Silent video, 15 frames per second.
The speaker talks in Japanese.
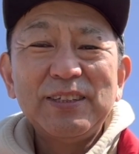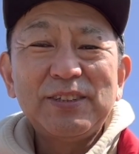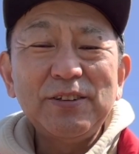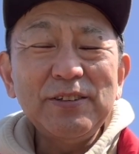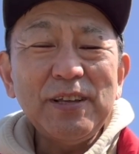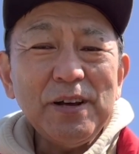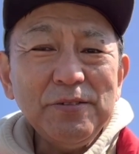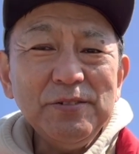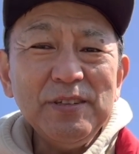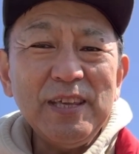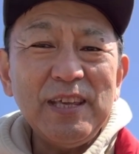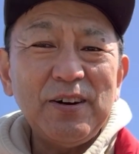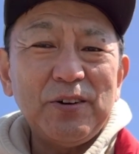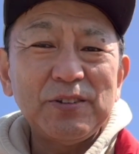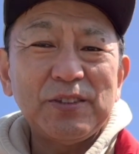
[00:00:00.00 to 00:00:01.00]
そんな風
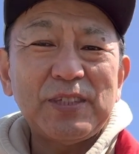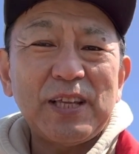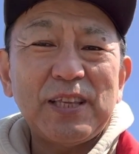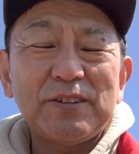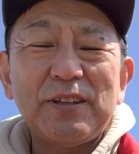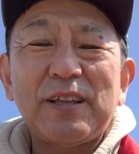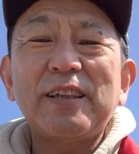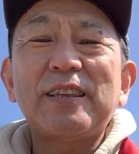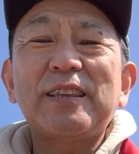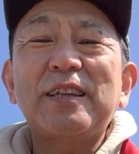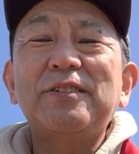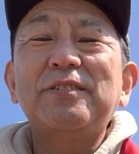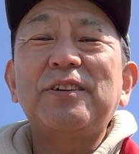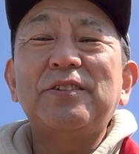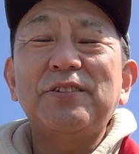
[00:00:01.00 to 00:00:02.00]
におっしゃってくださっ
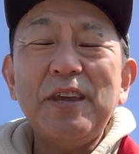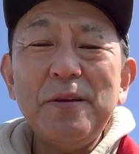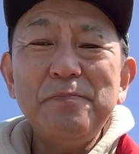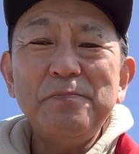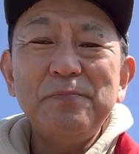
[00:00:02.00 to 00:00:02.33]
てるんですよね。